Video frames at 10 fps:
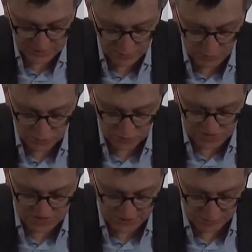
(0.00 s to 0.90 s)
Doch
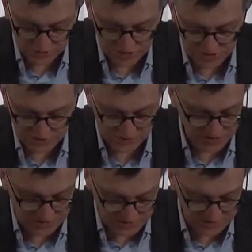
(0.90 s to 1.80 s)
trotz aller Unterschiede
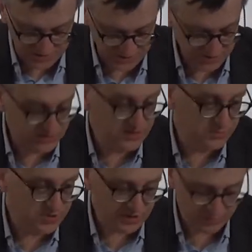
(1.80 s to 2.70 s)
verstehen sie sich an diesem
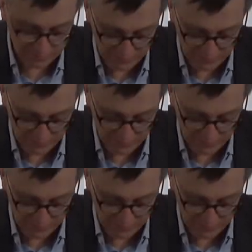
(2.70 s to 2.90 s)
Tag